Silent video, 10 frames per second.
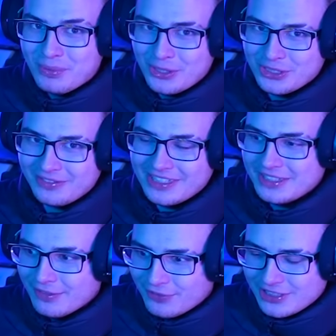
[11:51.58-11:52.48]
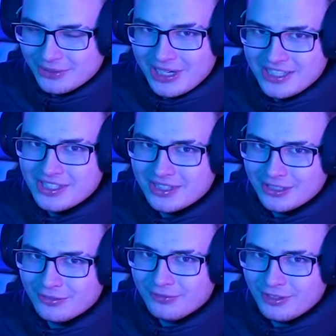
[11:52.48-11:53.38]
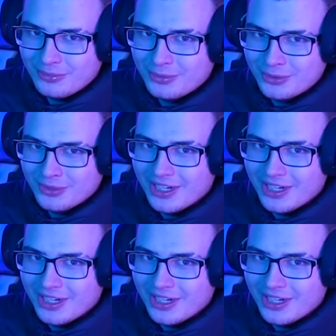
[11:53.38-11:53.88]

Proszę was, nie wysyłajcie tego filmu